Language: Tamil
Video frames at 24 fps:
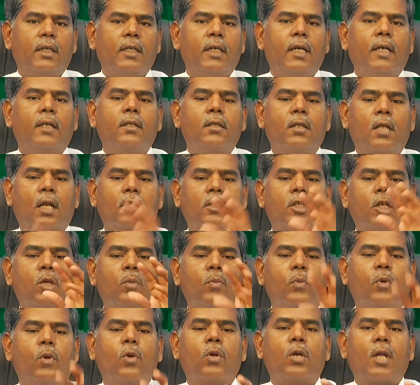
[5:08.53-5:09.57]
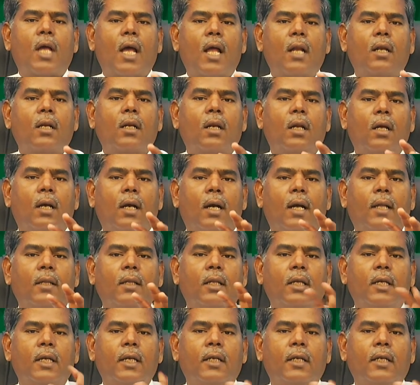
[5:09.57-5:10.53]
இயந்திரத்தில் போட்டால் அந்த